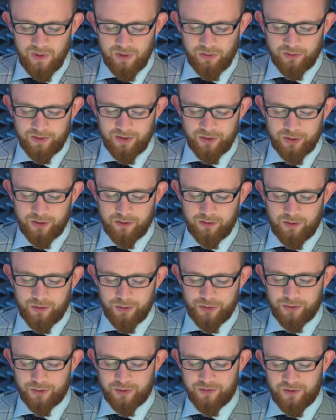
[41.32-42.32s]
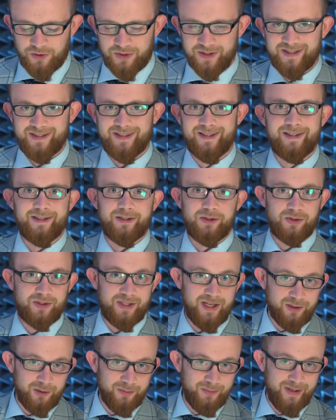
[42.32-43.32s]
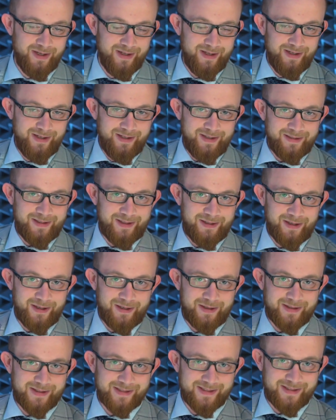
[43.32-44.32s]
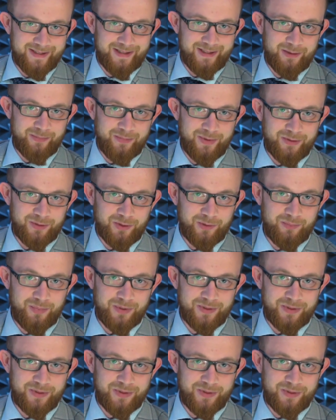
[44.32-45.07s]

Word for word: do naszego gościa, oczywiście zadane zostaną, tak jak zadane będą